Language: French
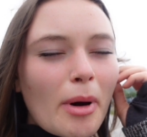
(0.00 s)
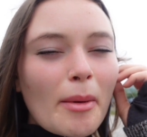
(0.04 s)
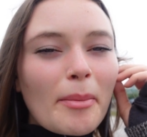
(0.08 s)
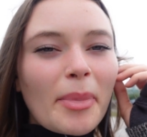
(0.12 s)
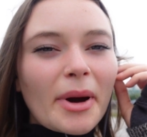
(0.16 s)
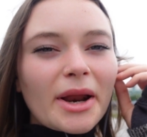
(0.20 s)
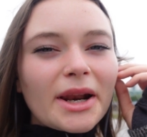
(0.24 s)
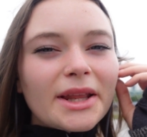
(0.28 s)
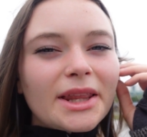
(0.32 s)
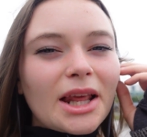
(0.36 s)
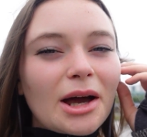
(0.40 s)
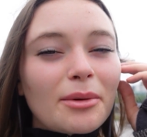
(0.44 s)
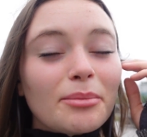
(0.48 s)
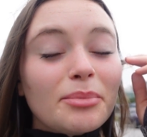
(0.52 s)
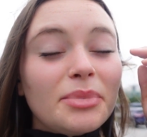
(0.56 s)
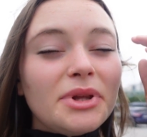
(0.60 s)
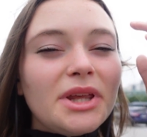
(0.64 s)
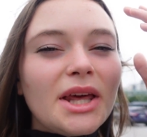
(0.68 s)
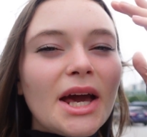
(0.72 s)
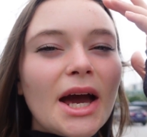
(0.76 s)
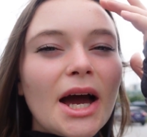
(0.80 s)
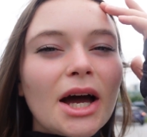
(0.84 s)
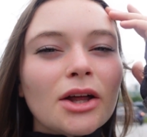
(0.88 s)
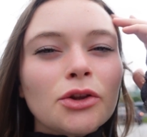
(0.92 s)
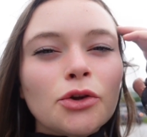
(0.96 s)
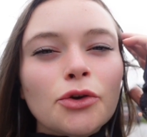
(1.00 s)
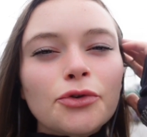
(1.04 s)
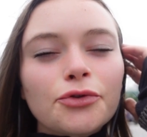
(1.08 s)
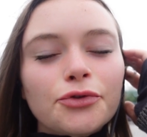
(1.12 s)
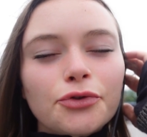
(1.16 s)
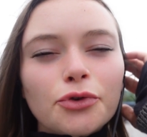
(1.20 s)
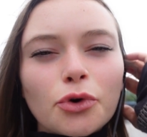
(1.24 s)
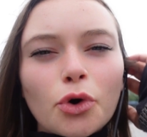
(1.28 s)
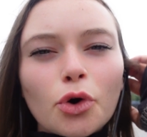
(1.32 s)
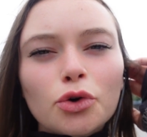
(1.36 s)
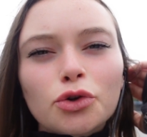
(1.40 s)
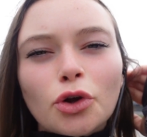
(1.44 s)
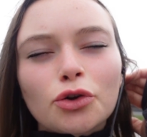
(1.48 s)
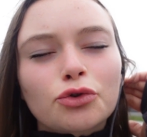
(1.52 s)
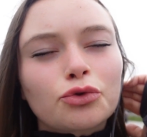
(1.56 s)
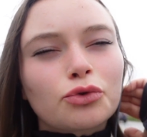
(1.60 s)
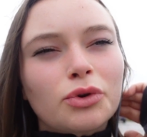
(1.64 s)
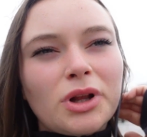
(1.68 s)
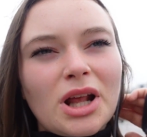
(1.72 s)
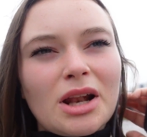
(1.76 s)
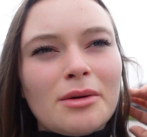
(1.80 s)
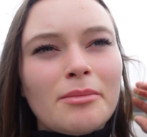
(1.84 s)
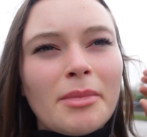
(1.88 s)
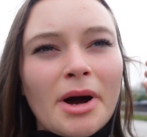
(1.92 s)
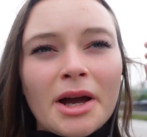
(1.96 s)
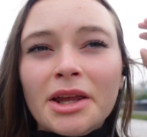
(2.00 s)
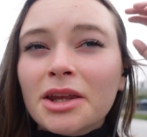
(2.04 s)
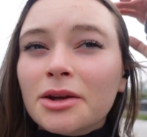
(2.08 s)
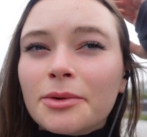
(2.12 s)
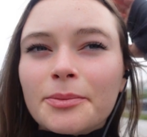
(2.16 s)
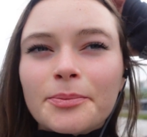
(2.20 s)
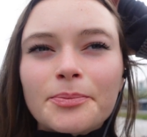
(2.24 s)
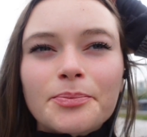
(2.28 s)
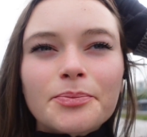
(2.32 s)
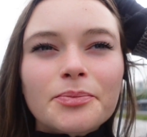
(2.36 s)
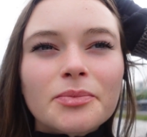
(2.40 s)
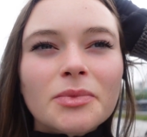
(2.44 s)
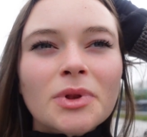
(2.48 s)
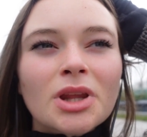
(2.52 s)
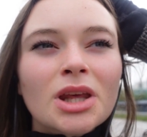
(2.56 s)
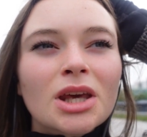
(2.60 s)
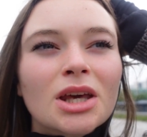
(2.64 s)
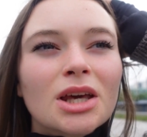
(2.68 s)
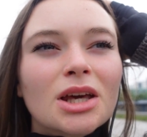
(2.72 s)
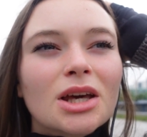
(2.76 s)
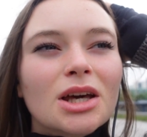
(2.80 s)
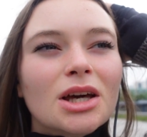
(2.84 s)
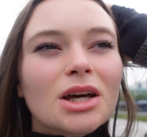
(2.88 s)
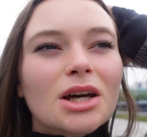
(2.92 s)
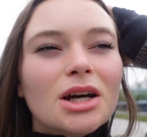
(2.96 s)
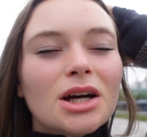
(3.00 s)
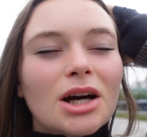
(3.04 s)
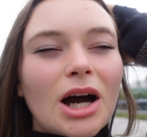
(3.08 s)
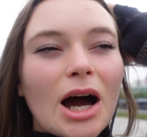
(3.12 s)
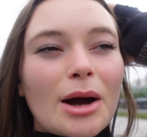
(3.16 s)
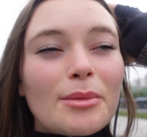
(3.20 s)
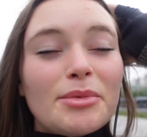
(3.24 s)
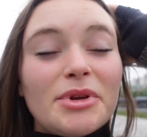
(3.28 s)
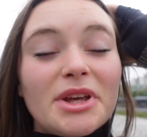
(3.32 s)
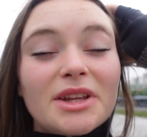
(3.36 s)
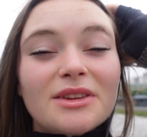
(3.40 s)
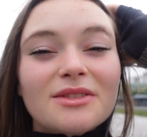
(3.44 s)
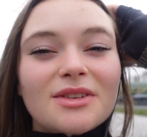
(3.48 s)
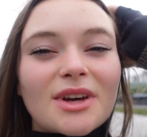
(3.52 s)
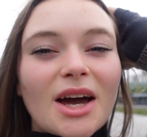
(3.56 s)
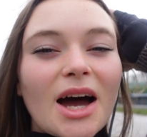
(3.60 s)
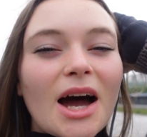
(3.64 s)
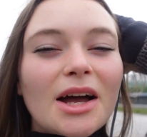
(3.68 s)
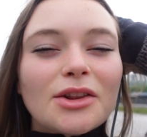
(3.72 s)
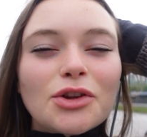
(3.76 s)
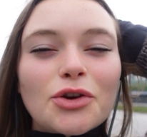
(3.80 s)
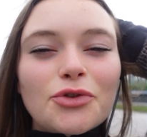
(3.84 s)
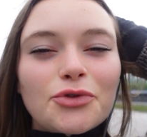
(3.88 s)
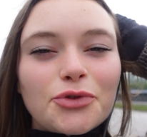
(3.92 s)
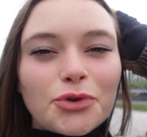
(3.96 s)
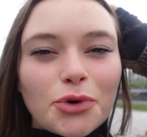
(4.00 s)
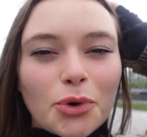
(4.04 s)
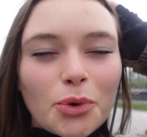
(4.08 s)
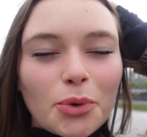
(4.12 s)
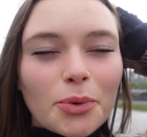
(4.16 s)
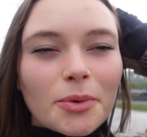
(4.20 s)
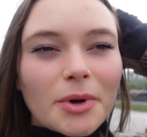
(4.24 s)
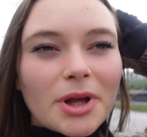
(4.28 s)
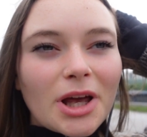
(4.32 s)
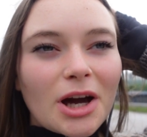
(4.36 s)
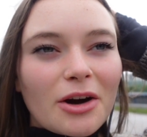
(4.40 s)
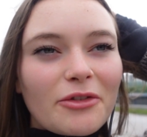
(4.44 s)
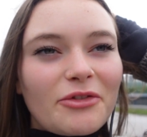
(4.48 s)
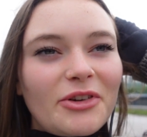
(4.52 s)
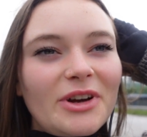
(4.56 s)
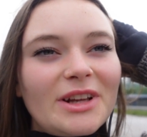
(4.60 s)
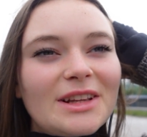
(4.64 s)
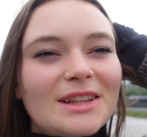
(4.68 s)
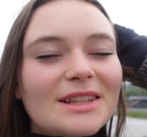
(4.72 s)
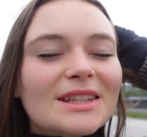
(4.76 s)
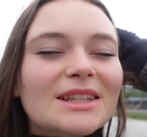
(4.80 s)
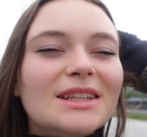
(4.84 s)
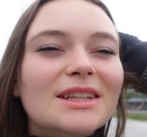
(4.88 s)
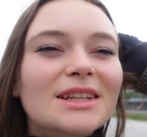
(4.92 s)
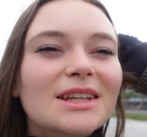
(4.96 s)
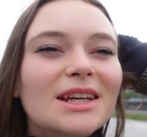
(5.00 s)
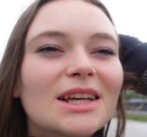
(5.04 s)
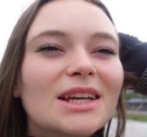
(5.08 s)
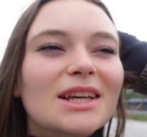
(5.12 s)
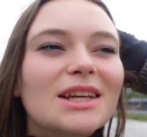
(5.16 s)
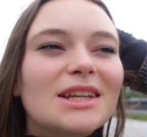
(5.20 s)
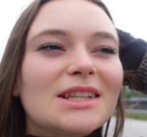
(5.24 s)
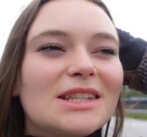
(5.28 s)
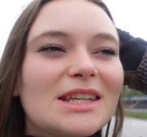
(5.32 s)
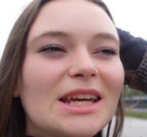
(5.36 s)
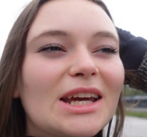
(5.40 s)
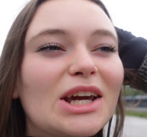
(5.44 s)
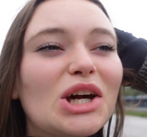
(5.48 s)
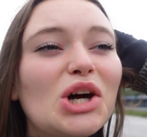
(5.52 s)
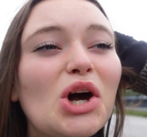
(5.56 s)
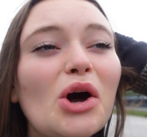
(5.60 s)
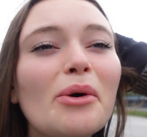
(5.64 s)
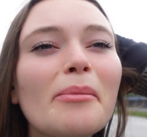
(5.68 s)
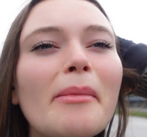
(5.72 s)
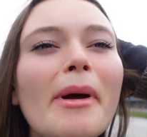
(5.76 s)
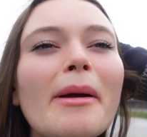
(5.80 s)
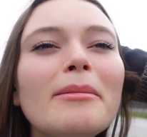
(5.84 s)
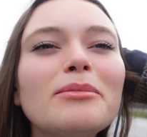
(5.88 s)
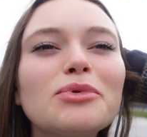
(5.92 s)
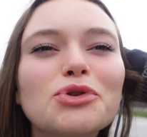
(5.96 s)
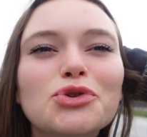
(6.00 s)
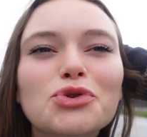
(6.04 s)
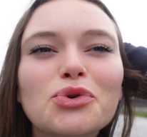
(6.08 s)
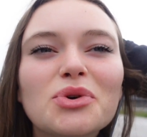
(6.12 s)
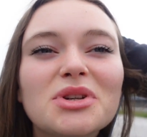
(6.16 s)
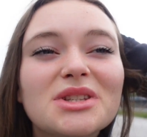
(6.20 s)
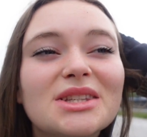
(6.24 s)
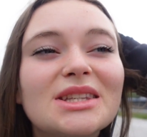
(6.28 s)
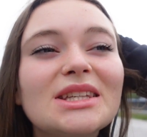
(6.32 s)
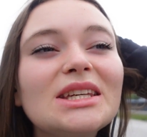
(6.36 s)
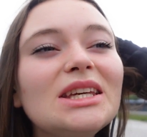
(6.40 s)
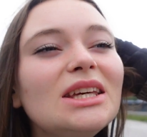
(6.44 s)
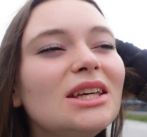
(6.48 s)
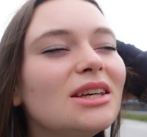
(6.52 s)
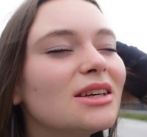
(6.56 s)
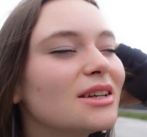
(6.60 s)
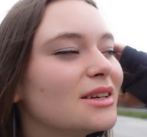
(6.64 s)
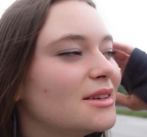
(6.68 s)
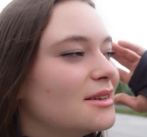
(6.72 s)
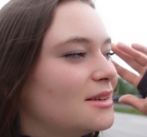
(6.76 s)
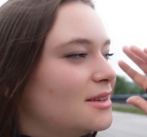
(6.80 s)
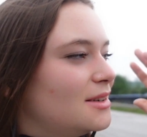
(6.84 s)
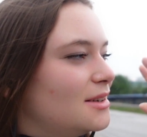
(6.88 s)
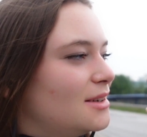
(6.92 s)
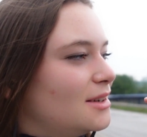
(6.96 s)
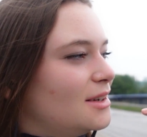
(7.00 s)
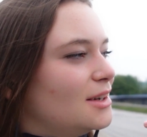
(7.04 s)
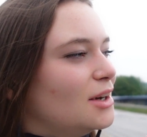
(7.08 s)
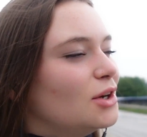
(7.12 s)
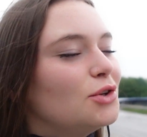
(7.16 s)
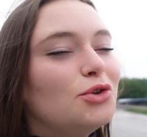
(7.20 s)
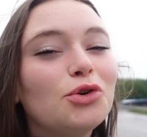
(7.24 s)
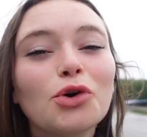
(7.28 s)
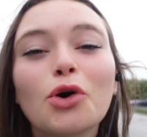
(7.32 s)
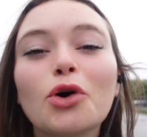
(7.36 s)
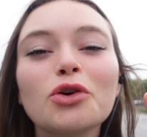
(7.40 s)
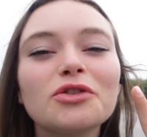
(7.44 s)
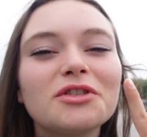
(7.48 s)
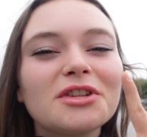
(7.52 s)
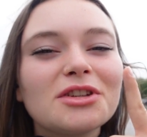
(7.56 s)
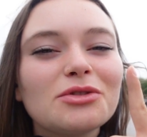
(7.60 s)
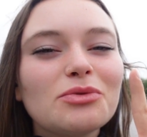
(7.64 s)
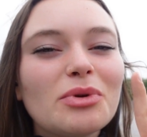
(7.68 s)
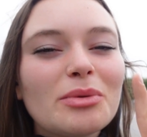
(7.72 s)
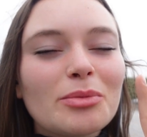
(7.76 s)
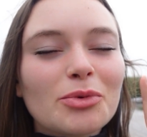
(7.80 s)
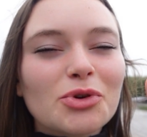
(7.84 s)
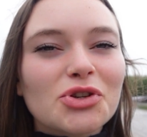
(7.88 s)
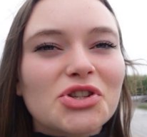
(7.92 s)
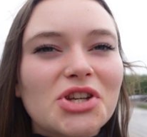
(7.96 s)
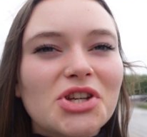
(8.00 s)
m'a parlé d'un billet à 9 euros dans toute l'Allemagne. Un billet de train à 9 euros. Et en fait, j'ai quand même choisi de continuer mon